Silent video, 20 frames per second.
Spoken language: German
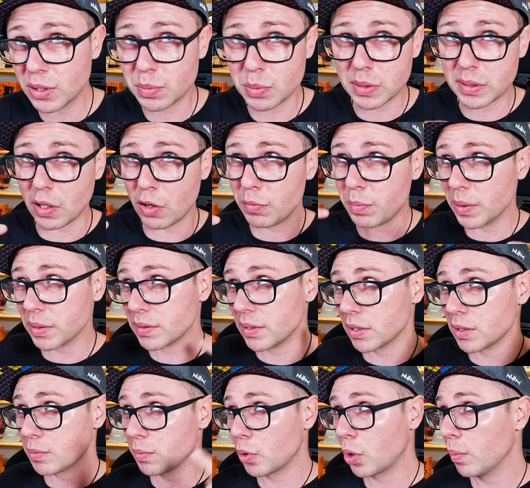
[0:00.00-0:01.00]
Jetzt muss ich aufpassen,
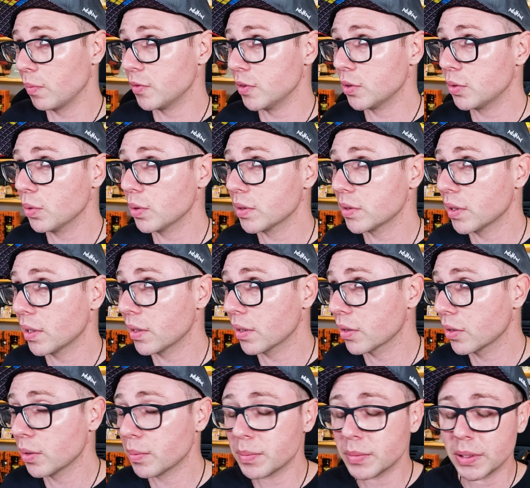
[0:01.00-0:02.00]
dass ich im Kopf nicht
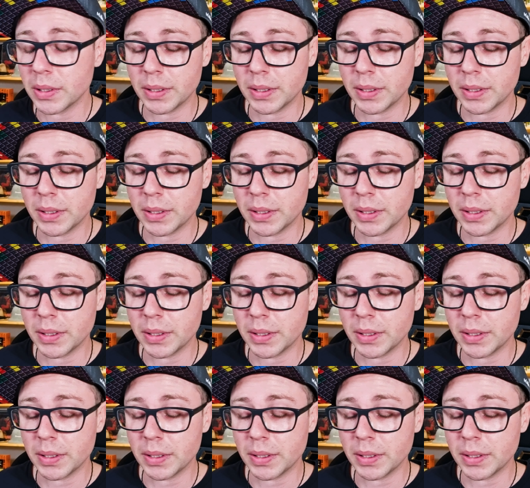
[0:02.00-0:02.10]
durcheinander komme.